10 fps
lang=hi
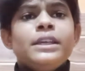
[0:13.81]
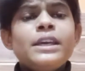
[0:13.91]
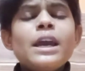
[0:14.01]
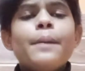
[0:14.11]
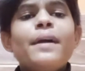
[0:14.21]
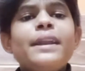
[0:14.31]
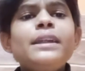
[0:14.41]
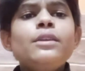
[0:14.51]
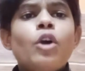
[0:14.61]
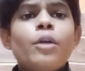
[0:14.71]
ये हमारे
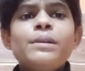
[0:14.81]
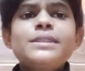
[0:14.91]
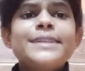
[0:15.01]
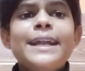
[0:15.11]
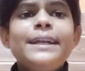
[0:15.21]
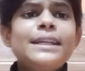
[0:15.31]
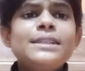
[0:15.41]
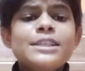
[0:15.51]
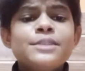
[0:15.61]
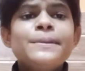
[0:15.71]
normal
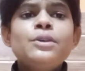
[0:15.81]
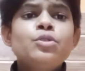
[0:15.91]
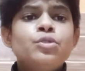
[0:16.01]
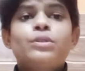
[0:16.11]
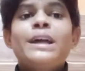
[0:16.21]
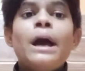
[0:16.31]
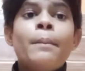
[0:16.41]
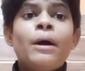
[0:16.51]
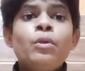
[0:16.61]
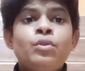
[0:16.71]
sentences में use होता है
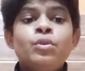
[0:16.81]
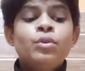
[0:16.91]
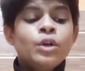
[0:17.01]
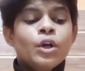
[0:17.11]
about two